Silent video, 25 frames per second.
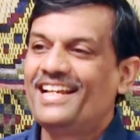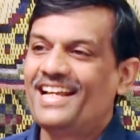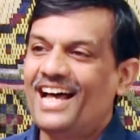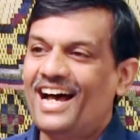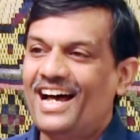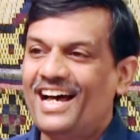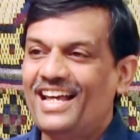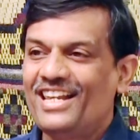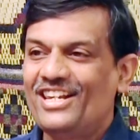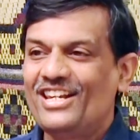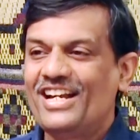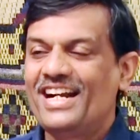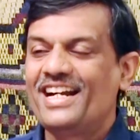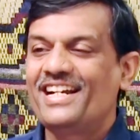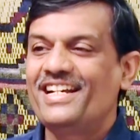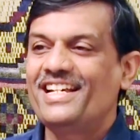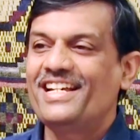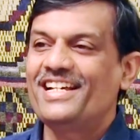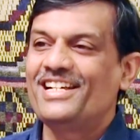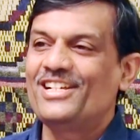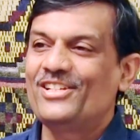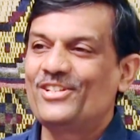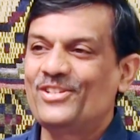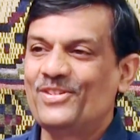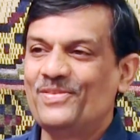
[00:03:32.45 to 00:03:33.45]

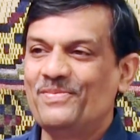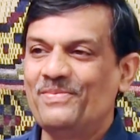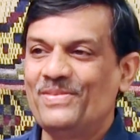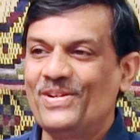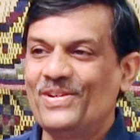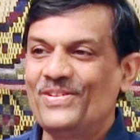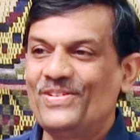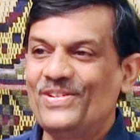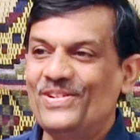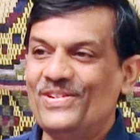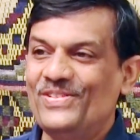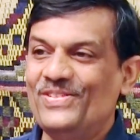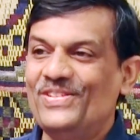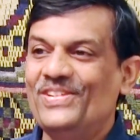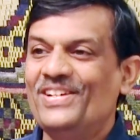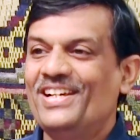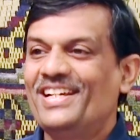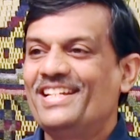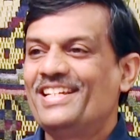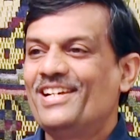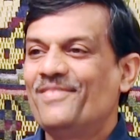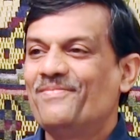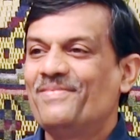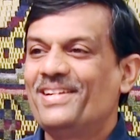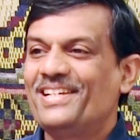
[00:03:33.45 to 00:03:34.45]
నాలడి సుమగుడు
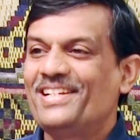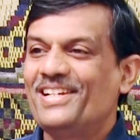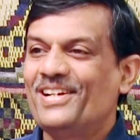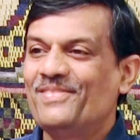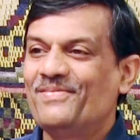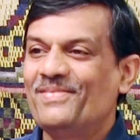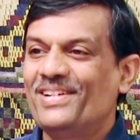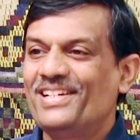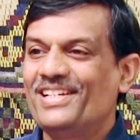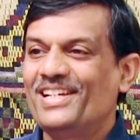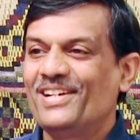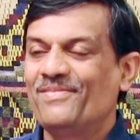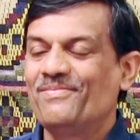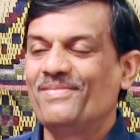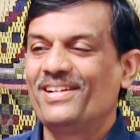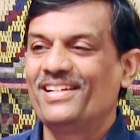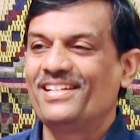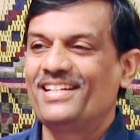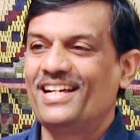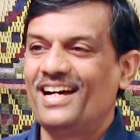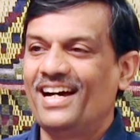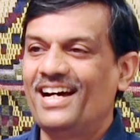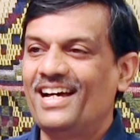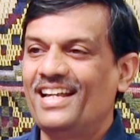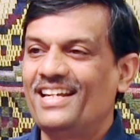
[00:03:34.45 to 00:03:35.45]
యమ యమ యమ
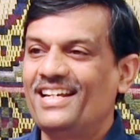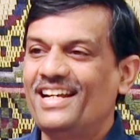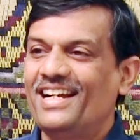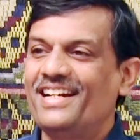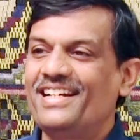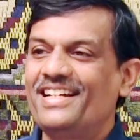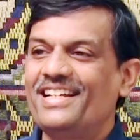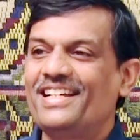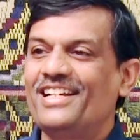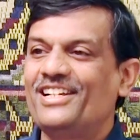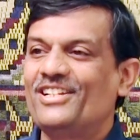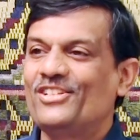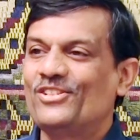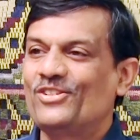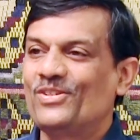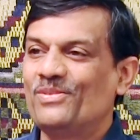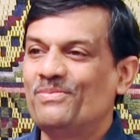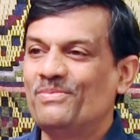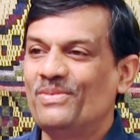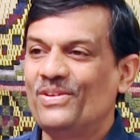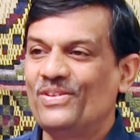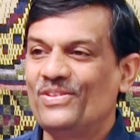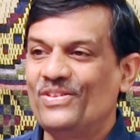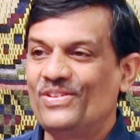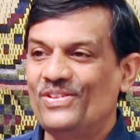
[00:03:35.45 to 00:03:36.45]
నాలడి
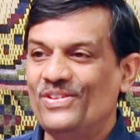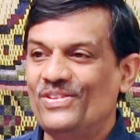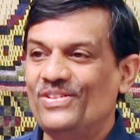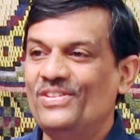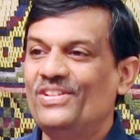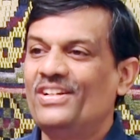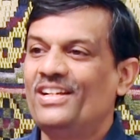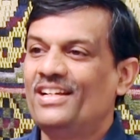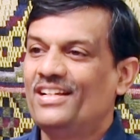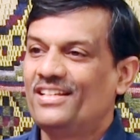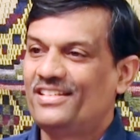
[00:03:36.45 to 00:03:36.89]
సుముగుడు